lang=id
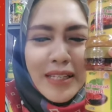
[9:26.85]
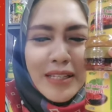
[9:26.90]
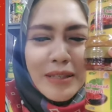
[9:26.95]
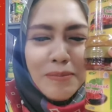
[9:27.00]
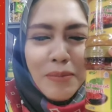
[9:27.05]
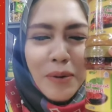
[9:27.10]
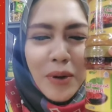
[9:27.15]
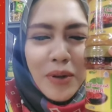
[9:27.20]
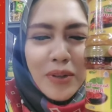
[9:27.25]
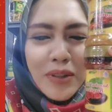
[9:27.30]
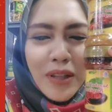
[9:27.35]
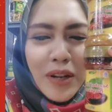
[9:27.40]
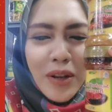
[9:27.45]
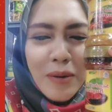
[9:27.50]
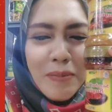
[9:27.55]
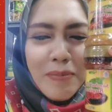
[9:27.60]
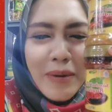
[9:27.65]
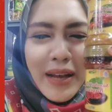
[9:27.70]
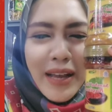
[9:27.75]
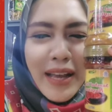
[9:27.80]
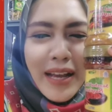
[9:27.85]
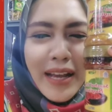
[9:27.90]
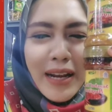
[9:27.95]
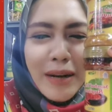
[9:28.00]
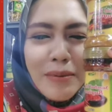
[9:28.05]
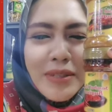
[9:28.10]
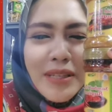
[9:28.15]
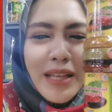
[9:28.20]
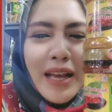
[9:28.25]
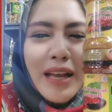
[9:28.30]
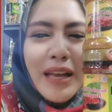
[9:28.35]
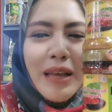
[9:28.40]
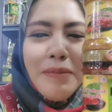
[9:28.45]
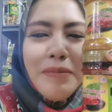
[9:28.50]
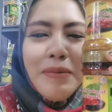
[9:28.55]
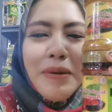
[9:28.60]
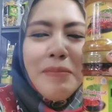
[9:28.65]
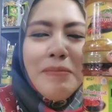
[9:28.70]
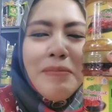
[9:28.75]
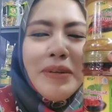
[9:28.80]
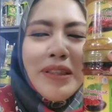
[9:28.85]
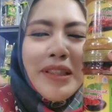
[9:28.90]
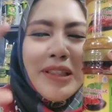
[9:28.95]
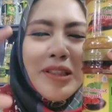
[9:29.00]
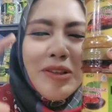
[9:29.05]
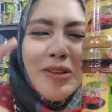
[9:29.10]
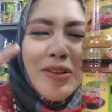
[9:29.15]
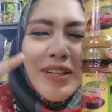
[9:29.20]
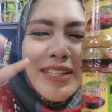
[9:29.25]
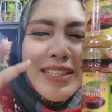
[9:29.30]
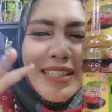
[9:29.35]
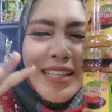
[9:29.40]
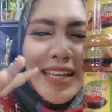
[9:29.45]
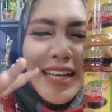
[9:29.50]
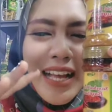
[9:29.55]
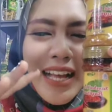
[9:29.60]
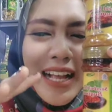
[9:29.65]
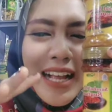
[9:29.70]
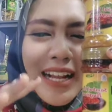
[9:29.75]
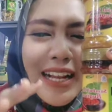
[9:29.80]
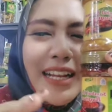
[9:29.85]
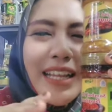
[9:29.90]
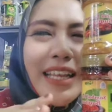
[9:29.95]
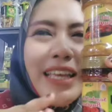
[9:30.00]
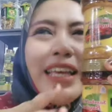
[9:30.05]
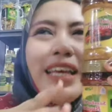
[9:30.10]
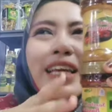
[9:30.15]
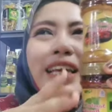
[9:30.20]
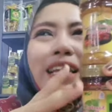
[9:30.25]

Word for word: ceplok telur pakai kremes AGB betul sekali.